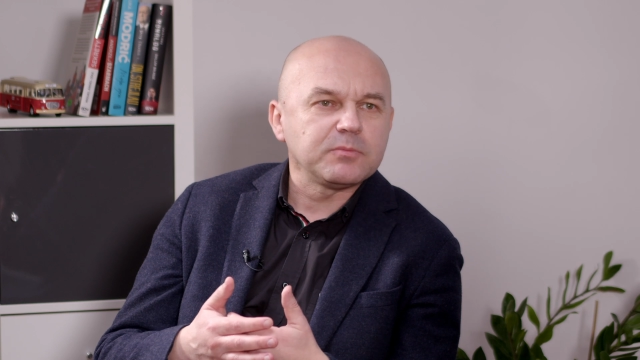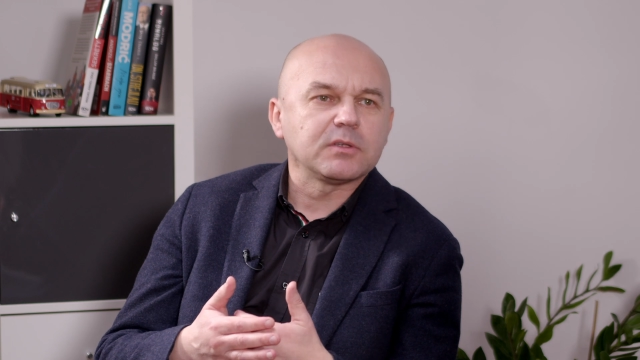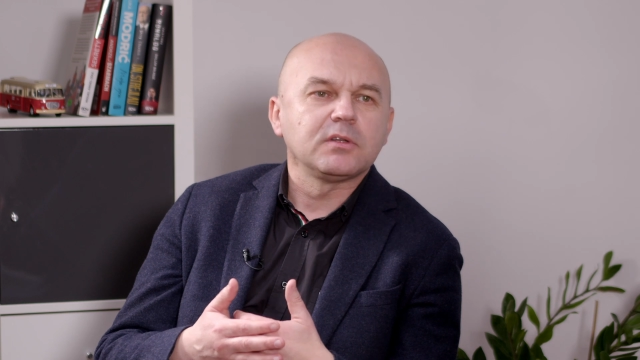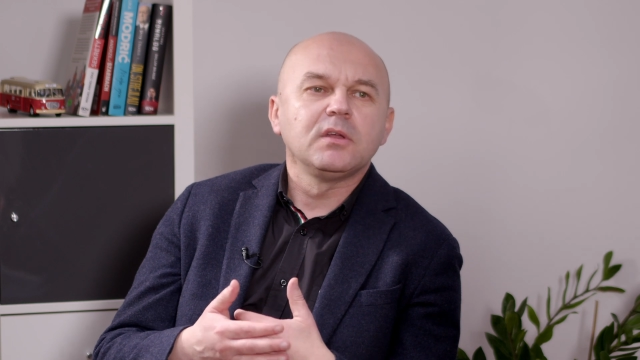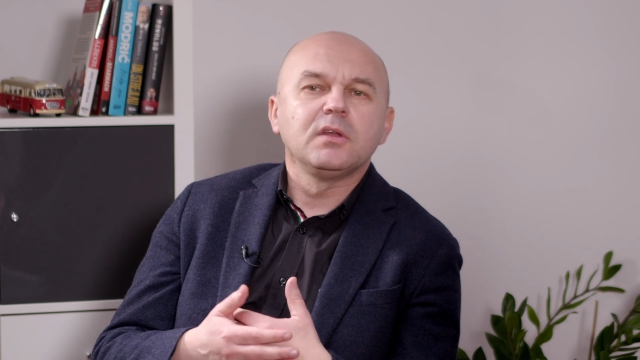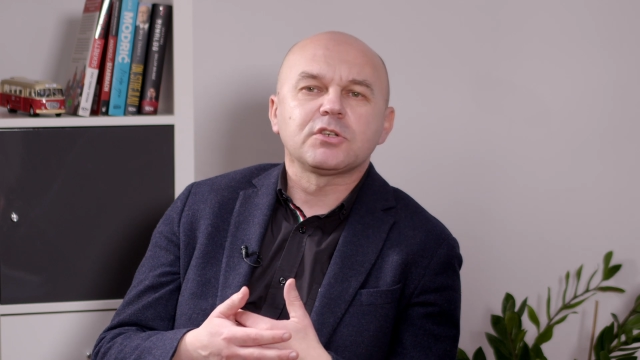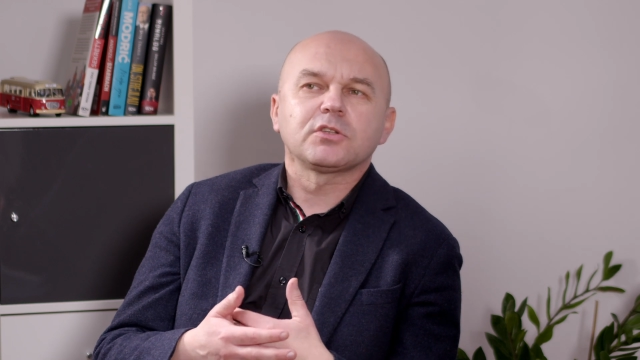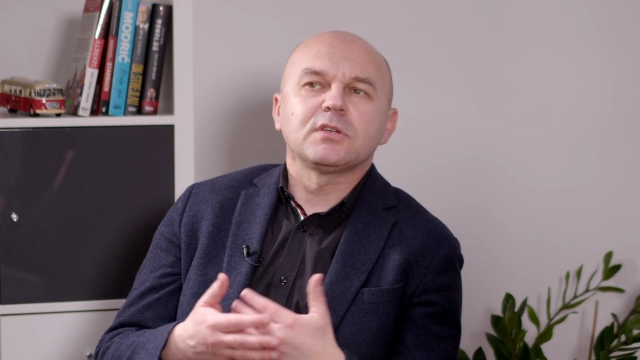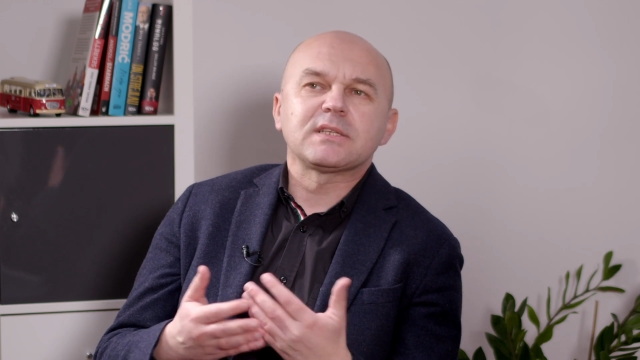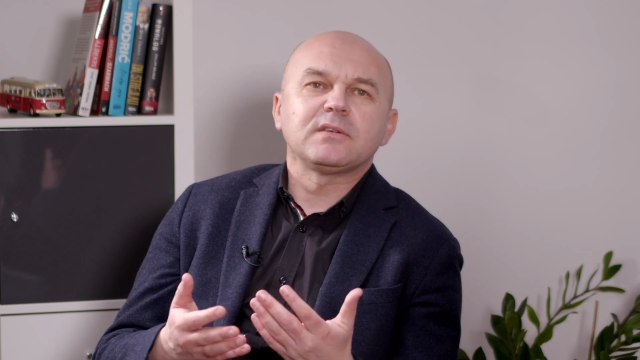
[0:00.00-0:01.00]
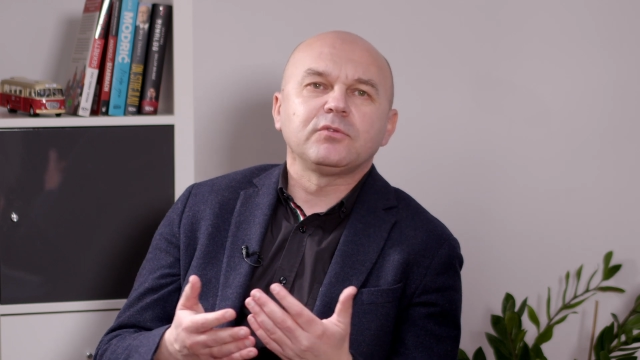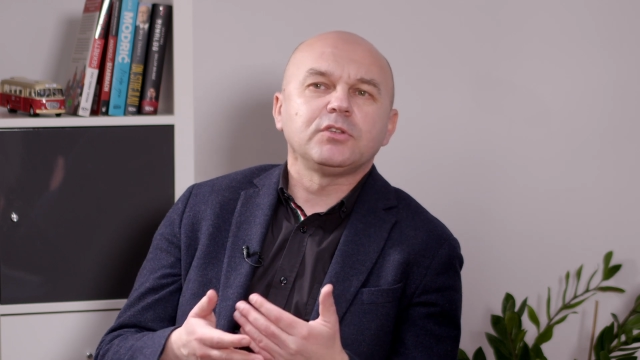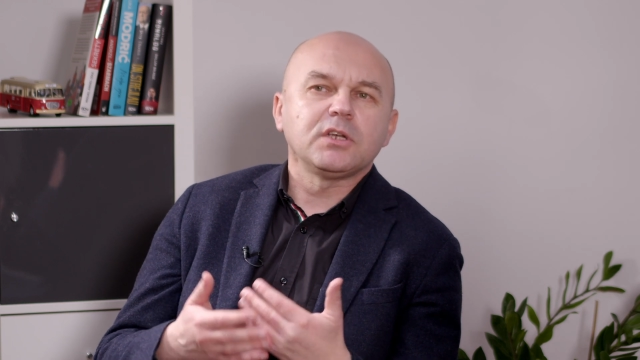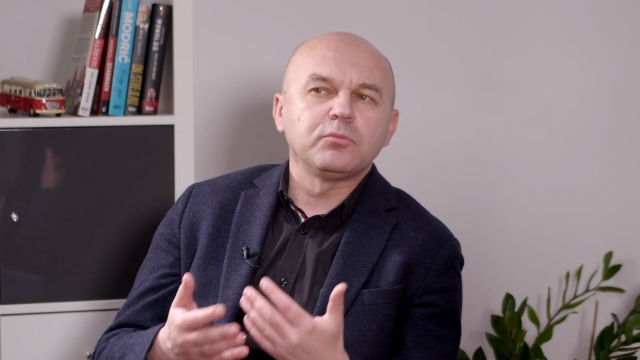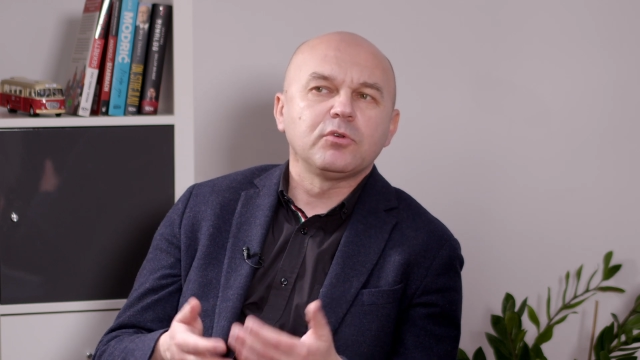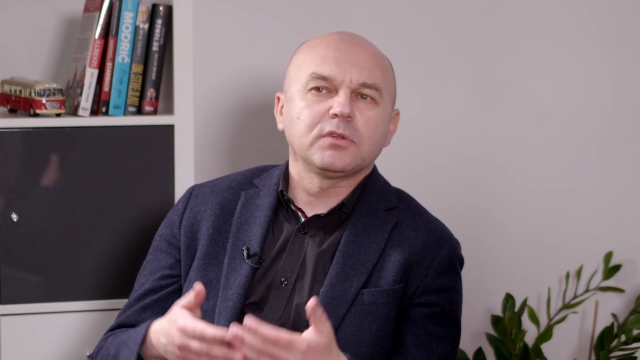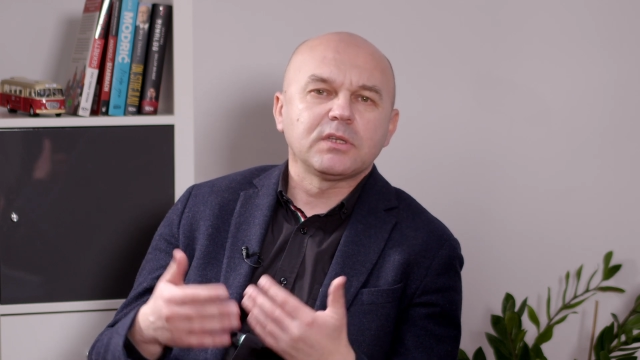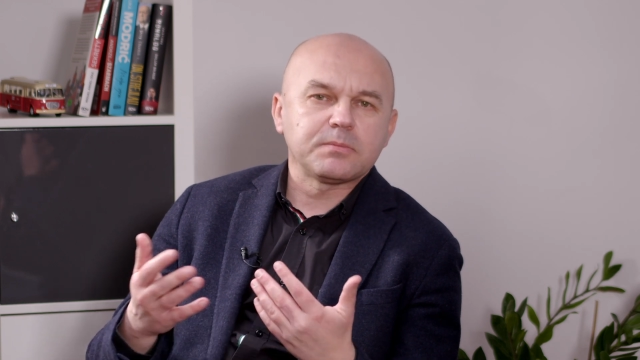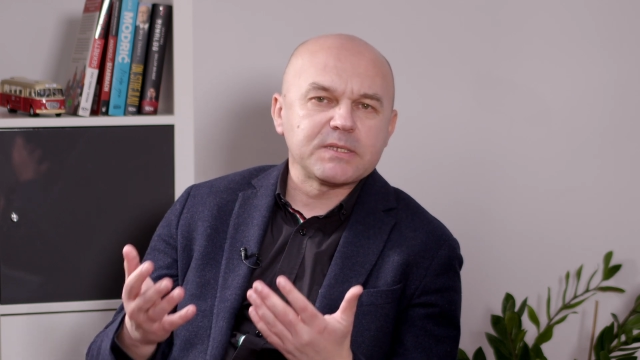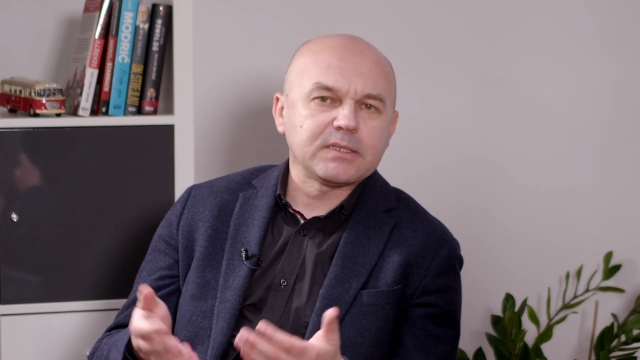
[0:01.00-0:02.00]
to tak że to jest zawodnik
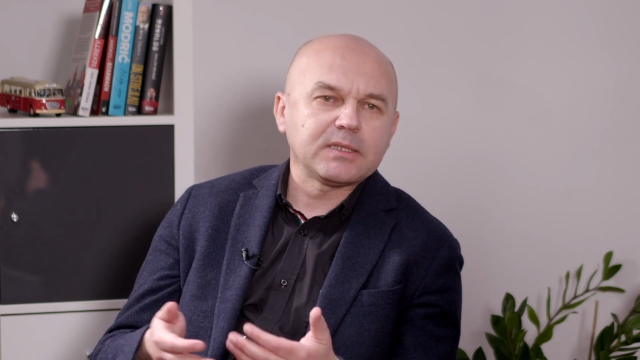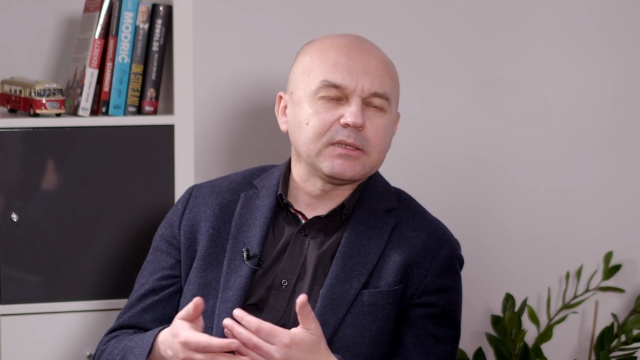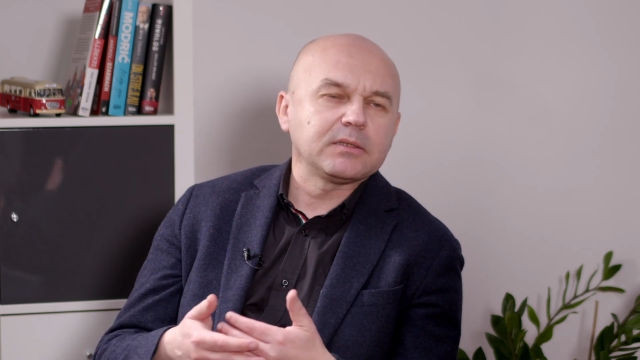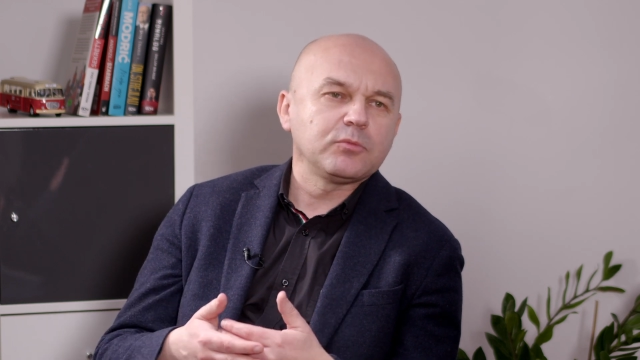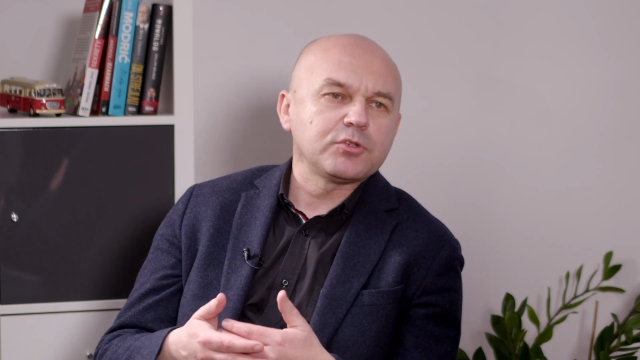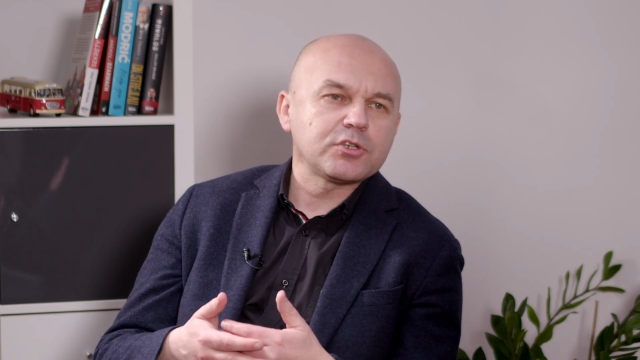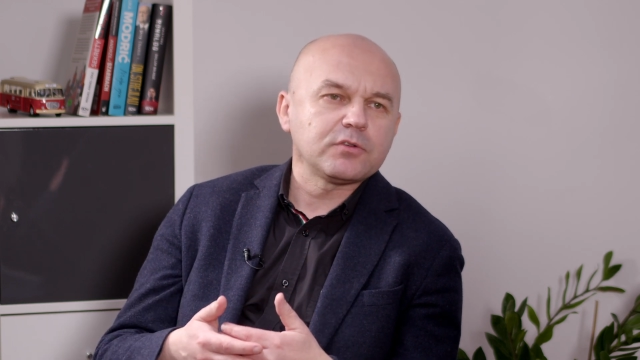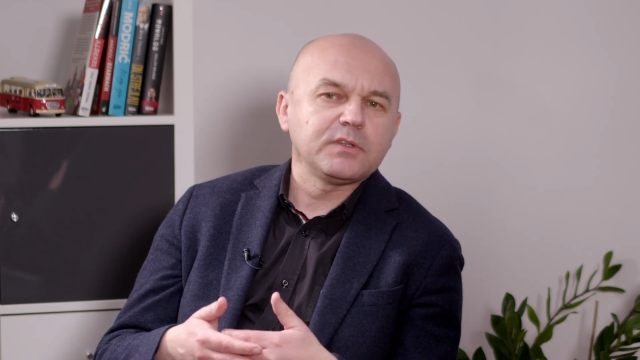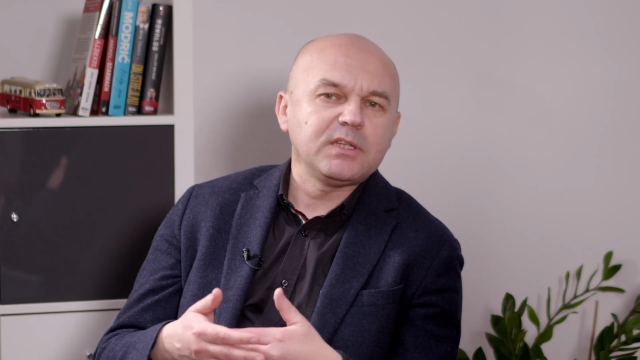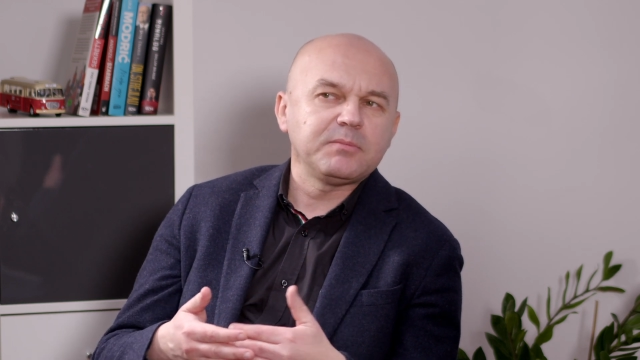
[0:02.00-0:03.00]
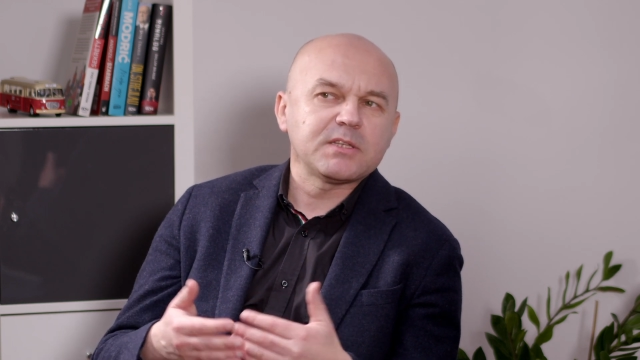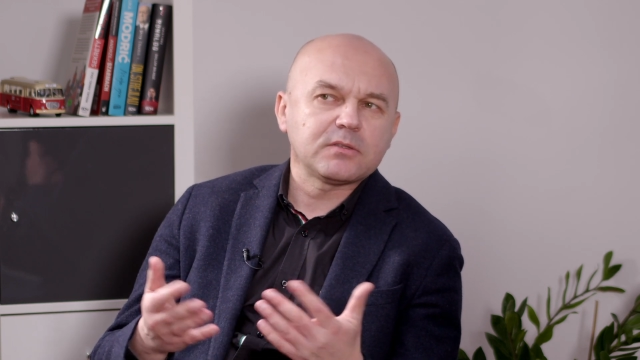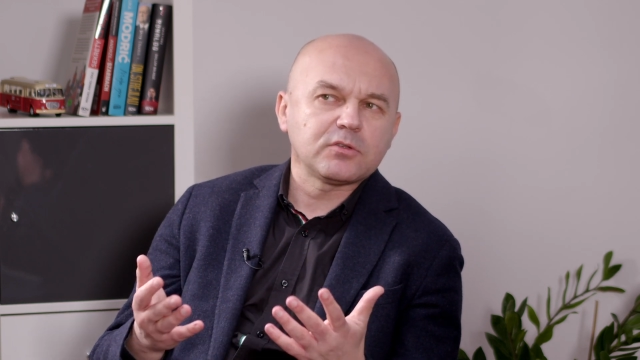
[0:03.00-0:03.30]
młody, reprezentant młodzieżowy Niemiec,